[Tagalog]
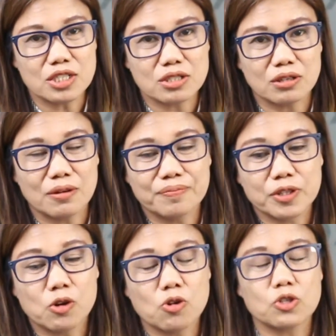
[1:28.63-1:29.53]
So,
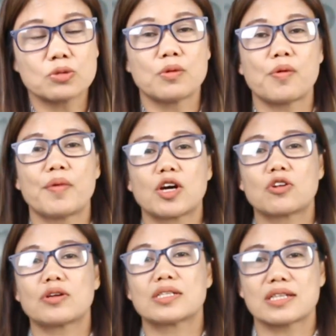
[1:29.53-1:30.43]
kung gusto mo po
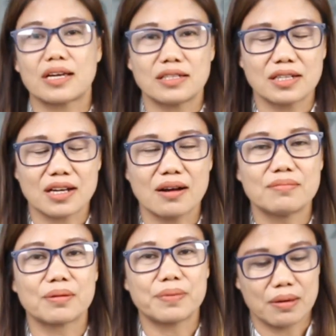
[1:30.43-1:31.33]
magkaroon ng side
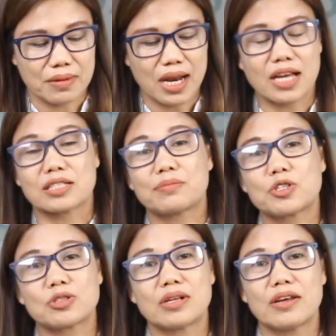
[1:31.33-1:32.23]
income, mag-PM ka lang sa
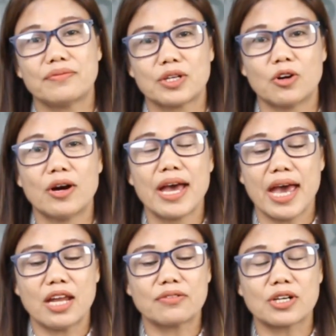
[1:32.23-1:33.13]
personal FB ko.
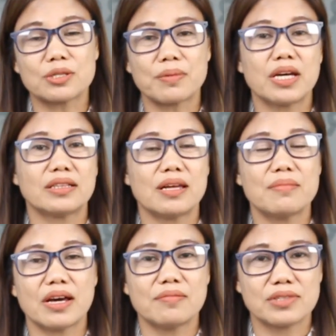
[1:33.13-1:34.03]
And of course, my
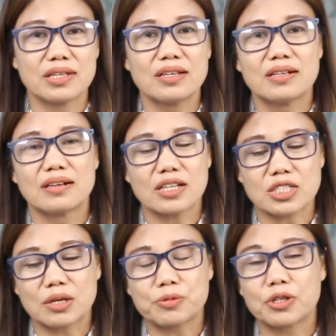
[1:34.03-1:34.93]
team IMG,
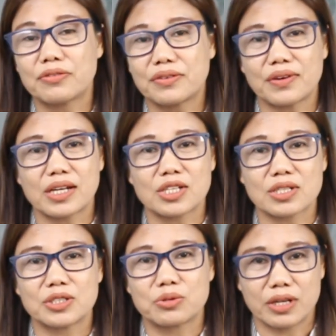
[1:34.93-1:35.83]
Rockstar for your free
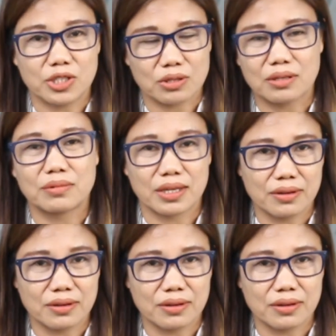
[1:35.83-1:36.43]
financial education.